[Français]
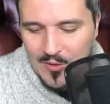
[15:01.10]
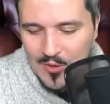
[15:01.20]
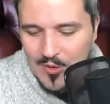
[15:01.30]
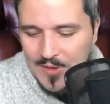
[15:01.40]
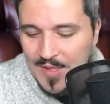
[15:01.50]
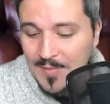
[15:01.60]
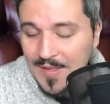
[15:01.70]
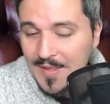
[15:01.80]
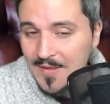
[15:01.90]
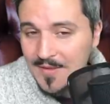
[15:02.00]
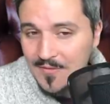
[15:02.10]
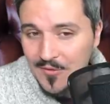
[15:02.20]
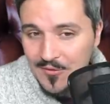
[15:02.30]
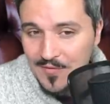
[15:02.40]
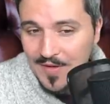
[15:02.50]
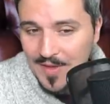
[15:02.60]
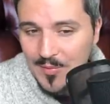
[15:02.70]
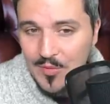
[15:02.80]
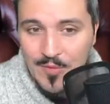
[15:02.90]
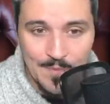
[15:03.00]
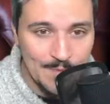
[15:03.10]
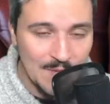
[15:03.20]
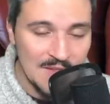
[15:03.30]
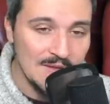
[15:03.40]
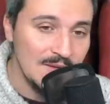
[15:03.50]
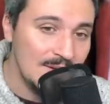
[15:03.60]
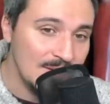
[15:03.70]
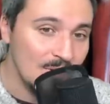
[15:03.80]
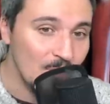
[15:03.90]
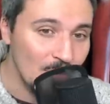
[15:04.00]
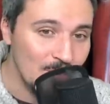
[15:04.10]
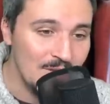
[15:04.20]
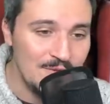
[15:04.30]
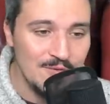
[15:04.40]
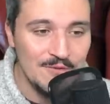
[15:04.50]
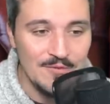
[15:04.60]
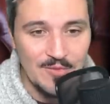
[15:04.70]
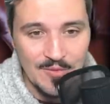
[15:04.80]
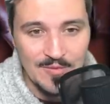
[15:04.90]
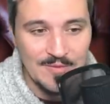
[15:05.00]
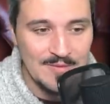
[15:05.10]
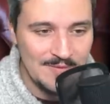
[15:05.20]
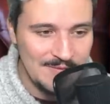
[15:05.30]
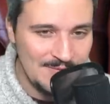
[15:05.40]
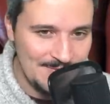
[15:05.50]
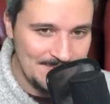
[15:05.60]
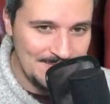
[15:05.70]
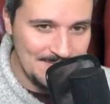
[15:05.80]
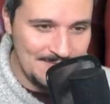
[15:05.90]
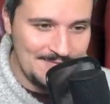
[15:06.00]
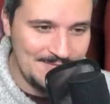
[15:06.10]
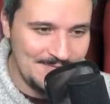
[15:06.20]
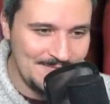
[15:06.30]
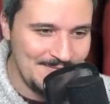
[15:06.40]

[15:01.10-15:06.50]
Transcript: il euh, y en a un paquet qui veulent lui faire la peau. Les Eldar en premier lieu, bon... Euh,